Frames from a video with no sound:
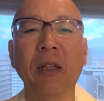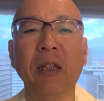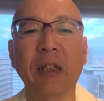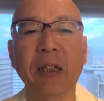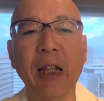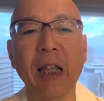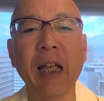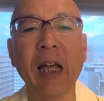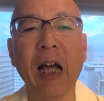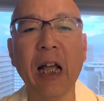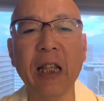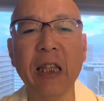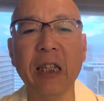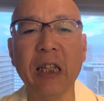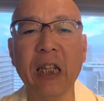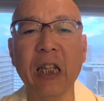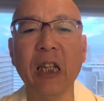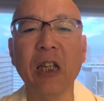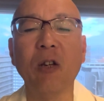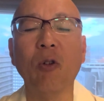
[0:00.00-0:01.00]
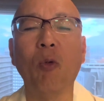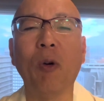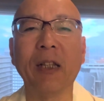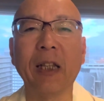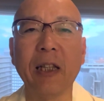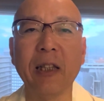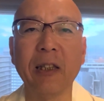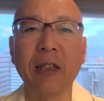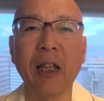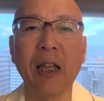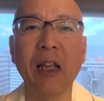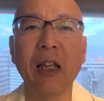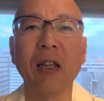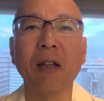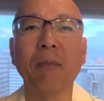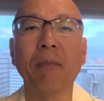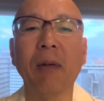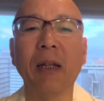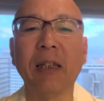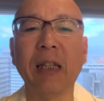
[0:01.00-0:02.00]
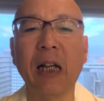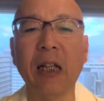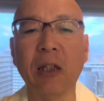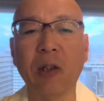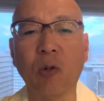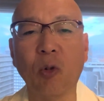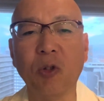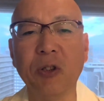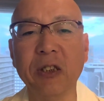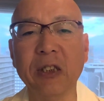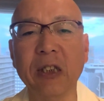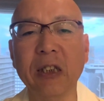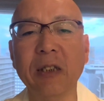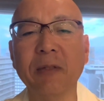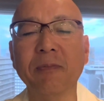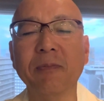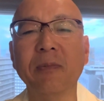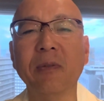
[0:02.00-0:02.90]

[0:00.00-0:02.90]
2年半にわたって、まあ、担当し